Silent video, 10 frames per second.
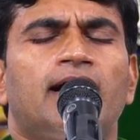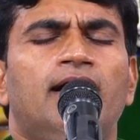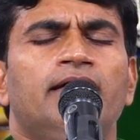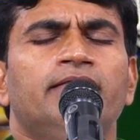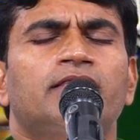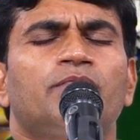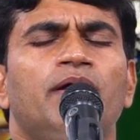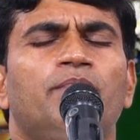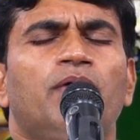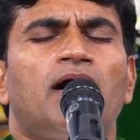
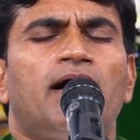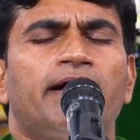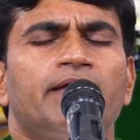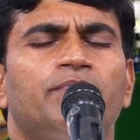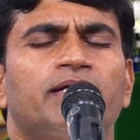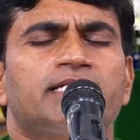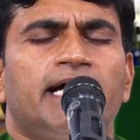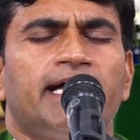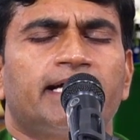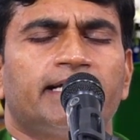एकांत में पहाड़ी
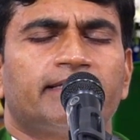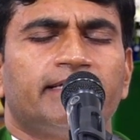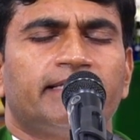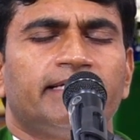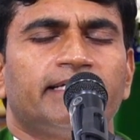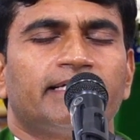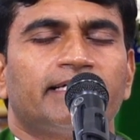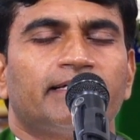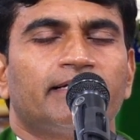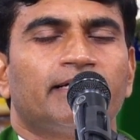पर जाया करते थे
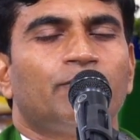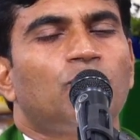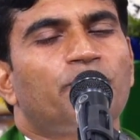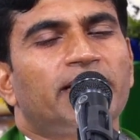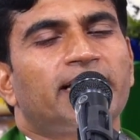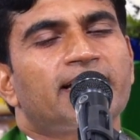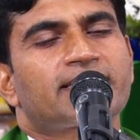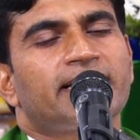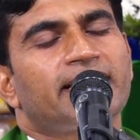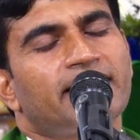वो
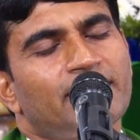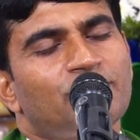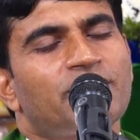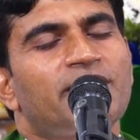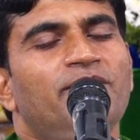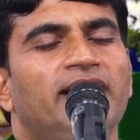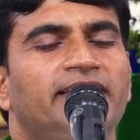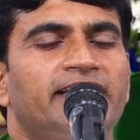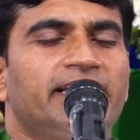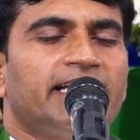पिता से यूं ही
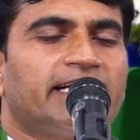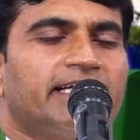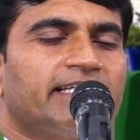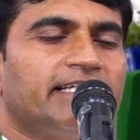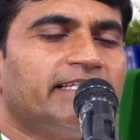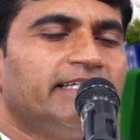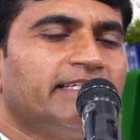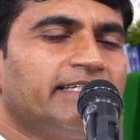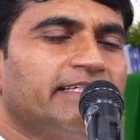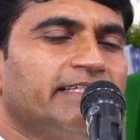बातें किया करते
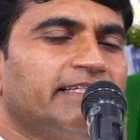थे